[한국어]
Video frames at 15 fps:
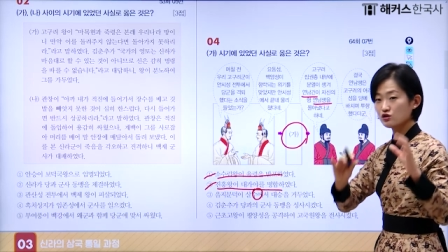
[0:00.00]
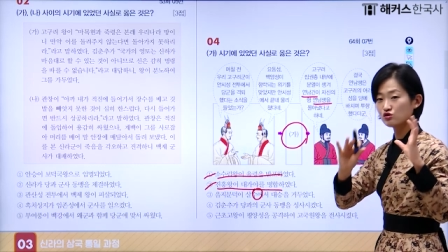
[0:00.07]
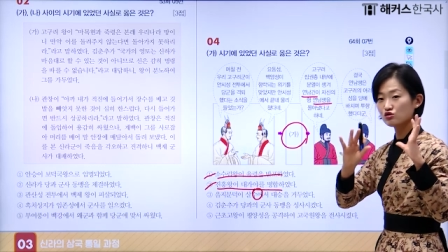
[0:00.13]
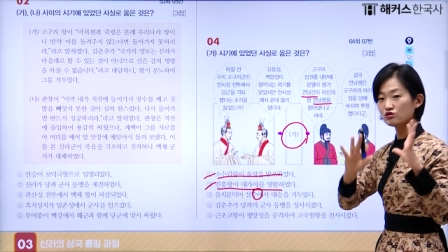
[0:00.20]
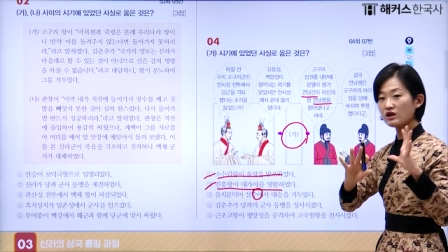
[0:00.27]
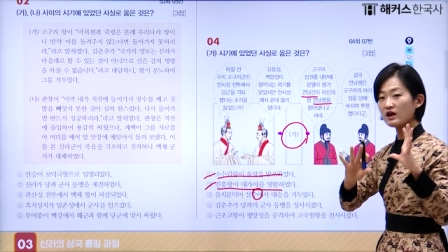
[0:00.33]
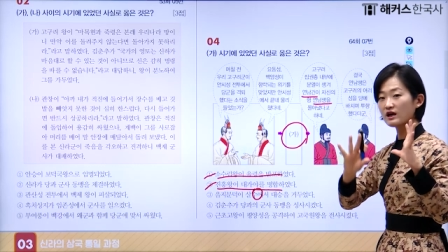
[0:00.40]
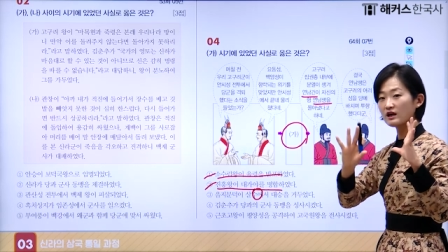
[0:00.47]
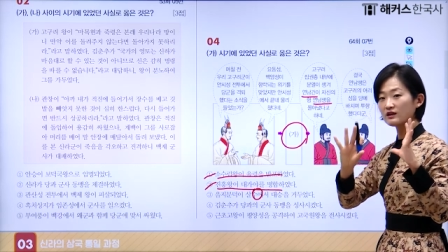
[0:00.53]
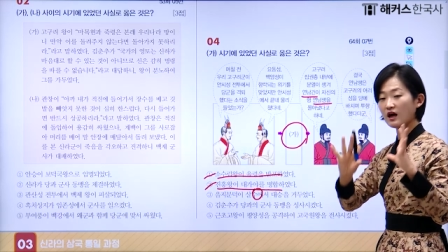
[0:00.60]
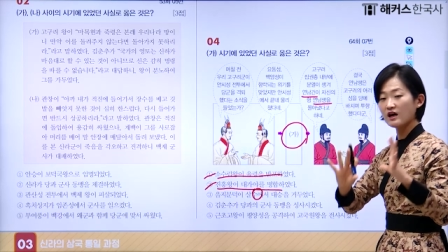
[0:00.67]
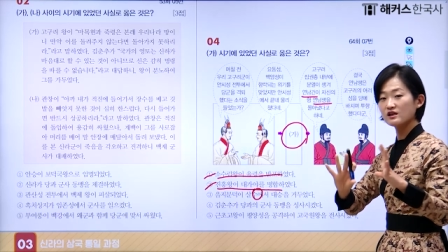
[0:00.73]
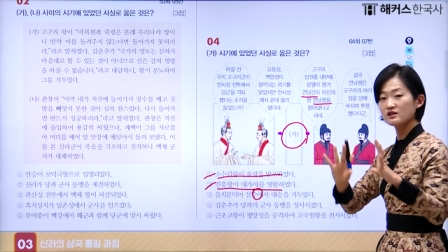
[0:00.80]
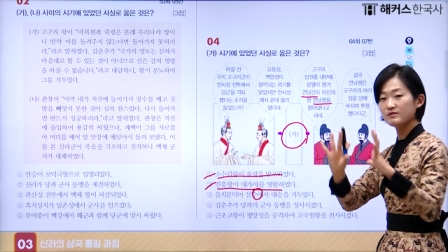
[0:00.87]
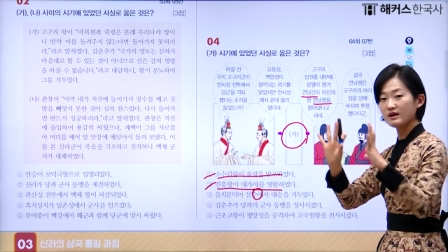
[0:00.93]
수나라
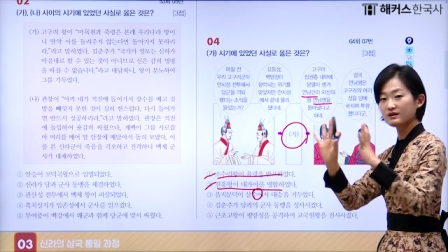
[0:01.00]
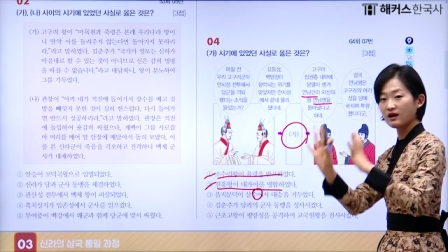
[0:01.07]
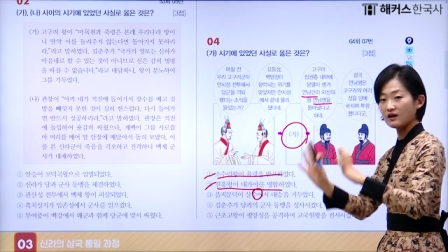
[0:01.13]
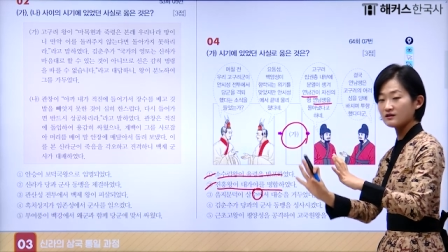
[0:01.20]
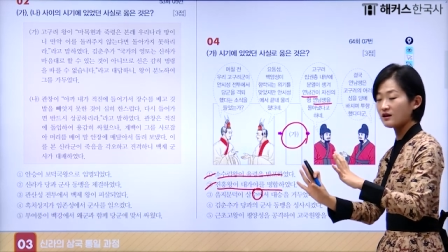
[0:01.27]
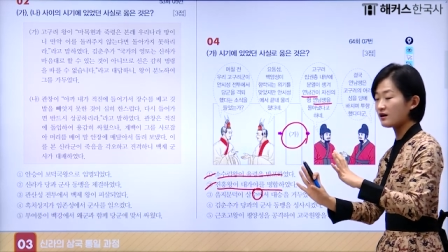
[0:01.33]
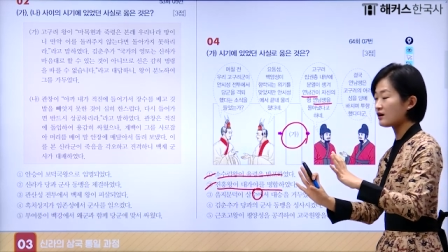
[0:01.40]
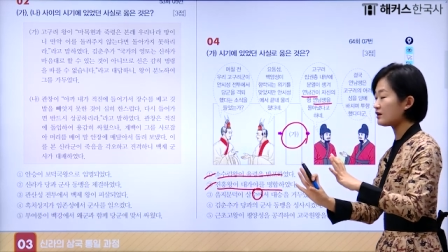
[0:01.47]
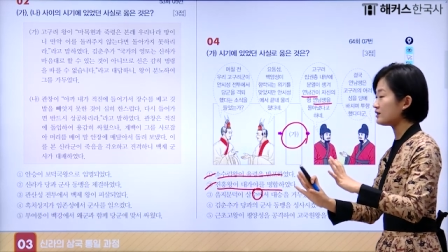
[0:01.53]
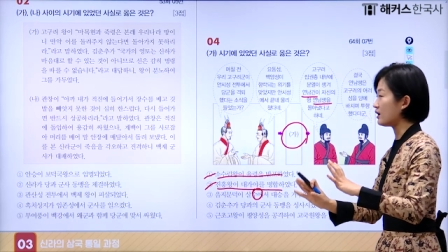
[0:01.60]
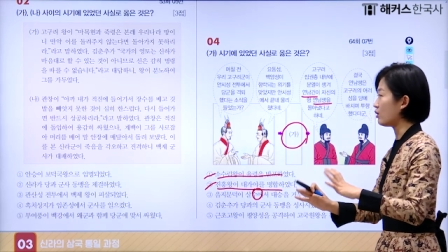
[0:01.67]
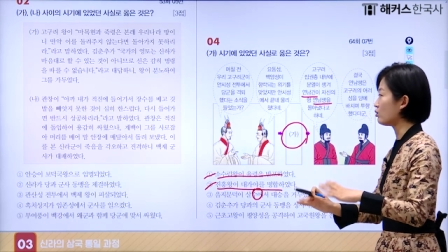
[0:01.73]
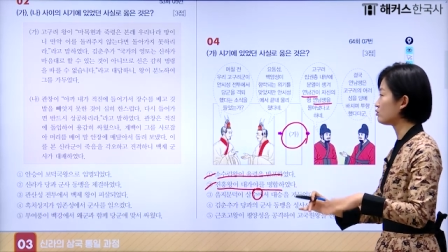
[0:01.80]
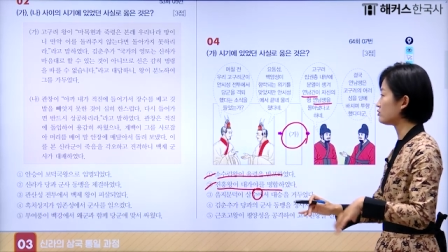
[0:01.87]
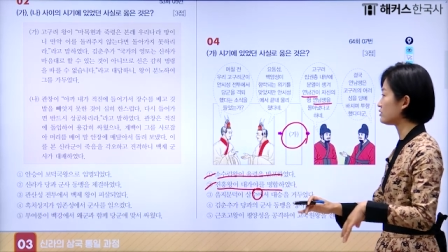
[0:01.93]
다음에 당나라가
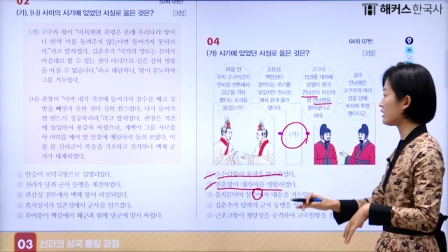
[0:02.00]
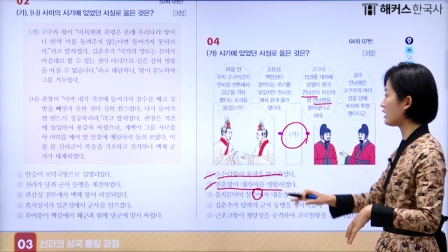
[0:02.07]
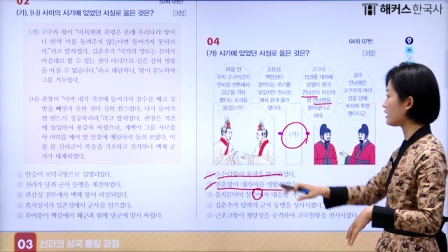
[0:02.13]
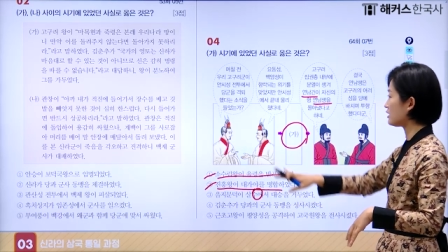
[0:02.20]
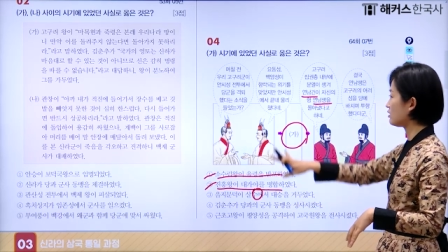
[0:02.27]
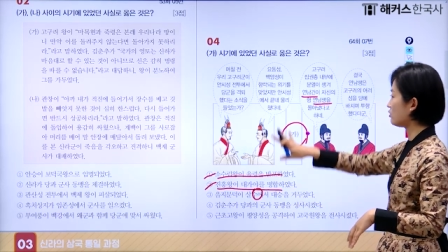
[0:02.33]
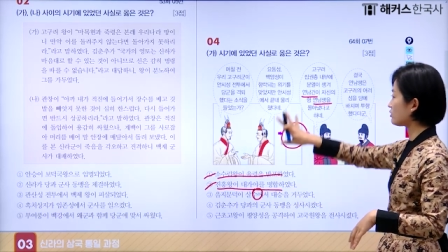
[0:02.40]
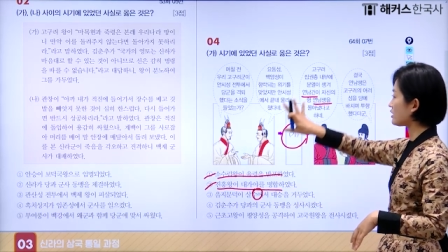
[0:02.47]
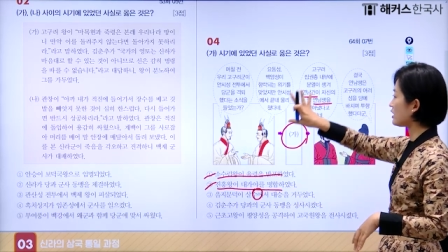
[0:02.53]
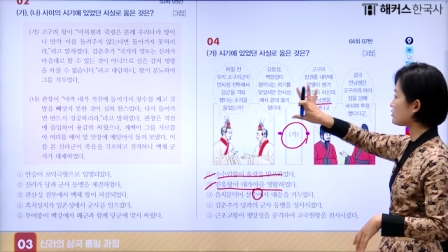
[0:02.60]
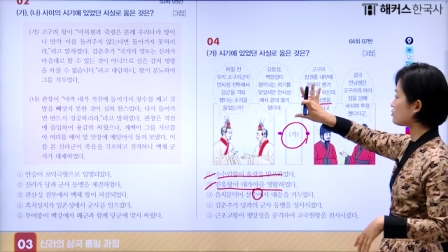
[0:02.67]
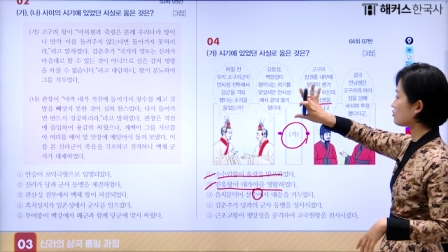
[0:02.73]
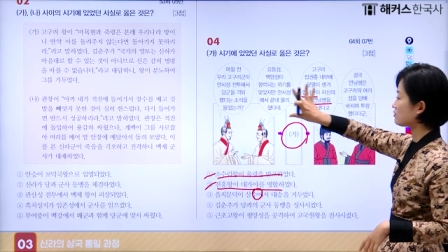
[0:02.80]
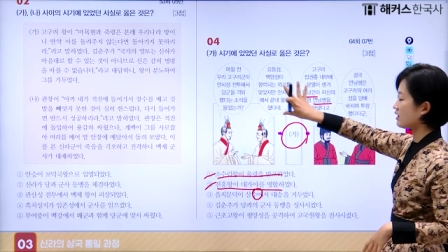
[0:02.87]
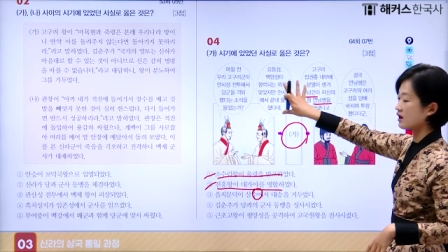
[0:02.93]
나오는데 이거
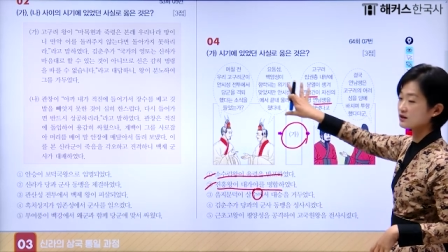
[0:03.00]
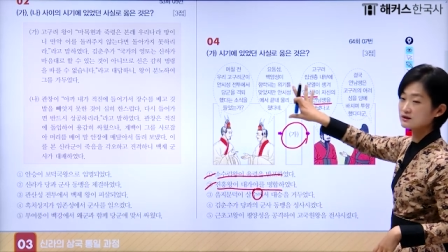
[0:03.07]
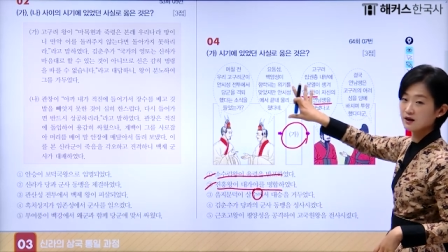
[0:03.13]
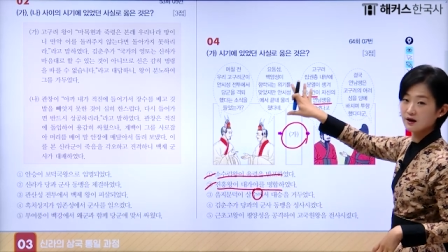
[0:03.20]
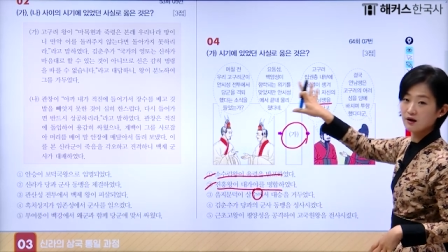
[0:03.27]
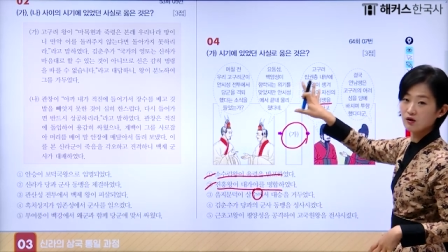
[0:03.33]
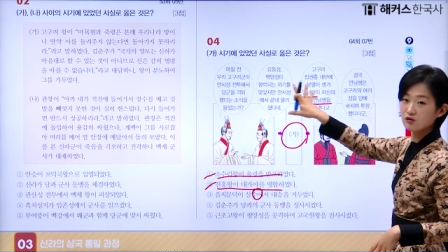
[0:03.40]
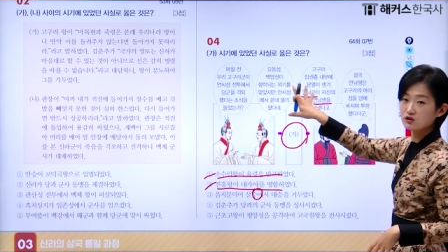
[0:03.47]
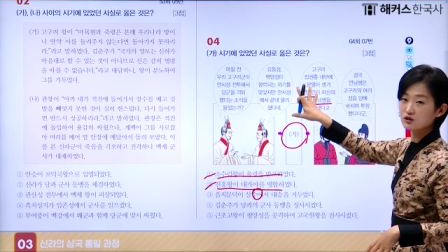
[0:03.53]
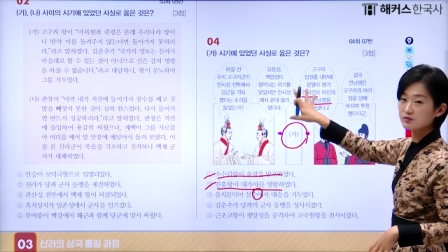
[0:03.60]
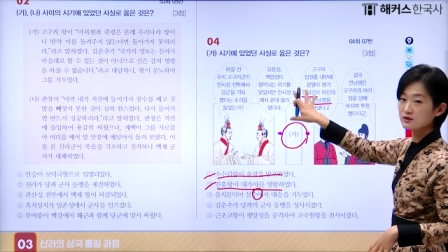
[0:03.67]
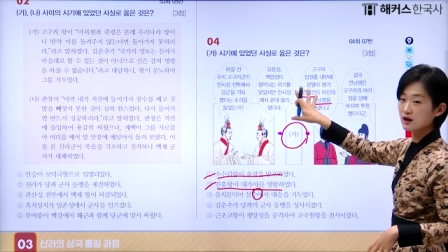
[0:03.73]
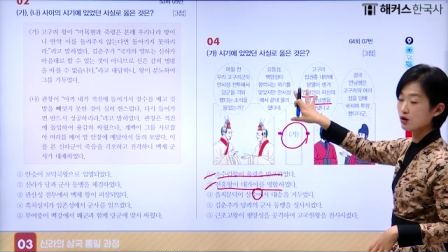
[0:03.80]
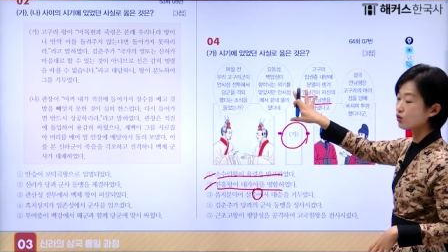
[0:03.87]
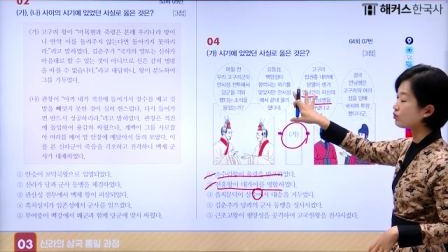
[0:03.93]
계속 당나라
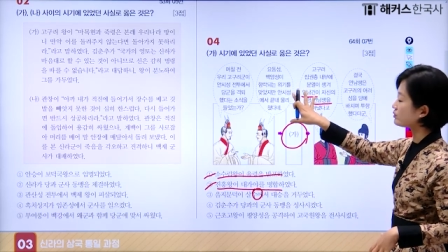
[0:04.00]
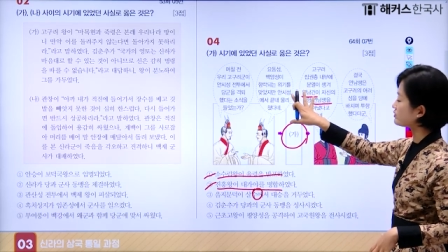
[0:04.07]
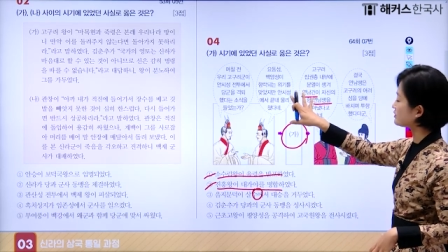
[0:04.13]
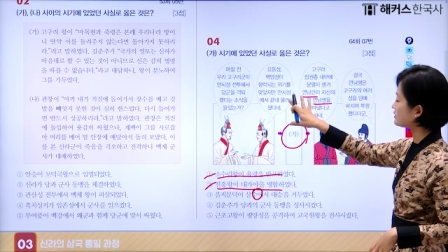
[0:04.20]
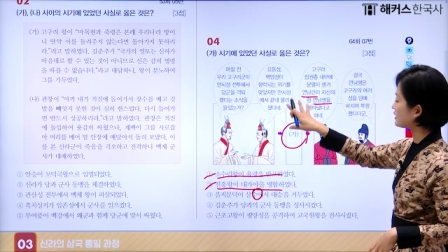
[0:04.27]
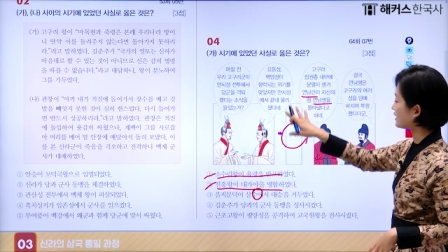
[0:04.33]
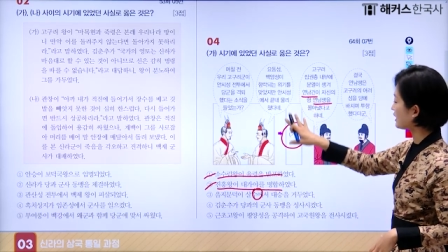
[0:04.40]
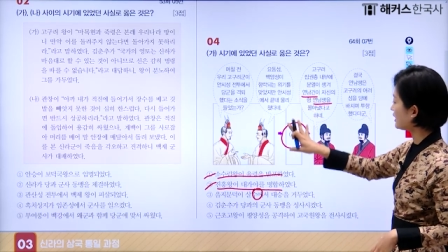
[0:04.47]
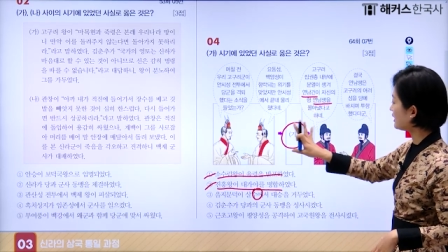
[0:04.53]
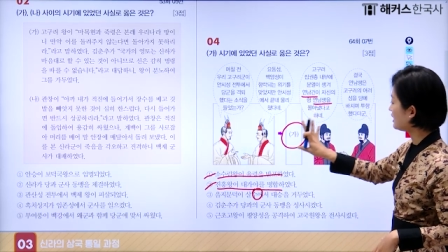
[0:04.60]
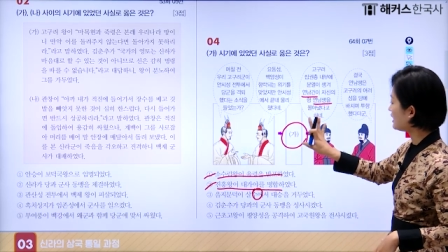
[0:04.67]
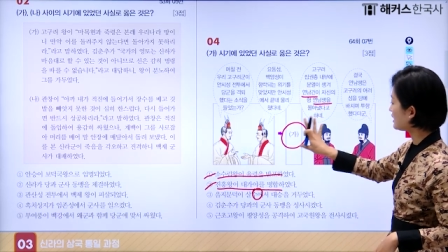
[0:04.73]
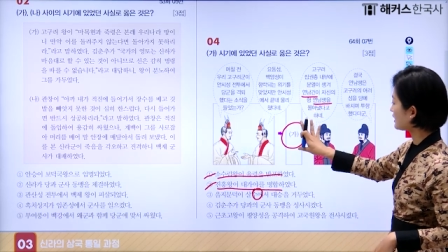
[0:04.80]
언급이 나오고 있으니까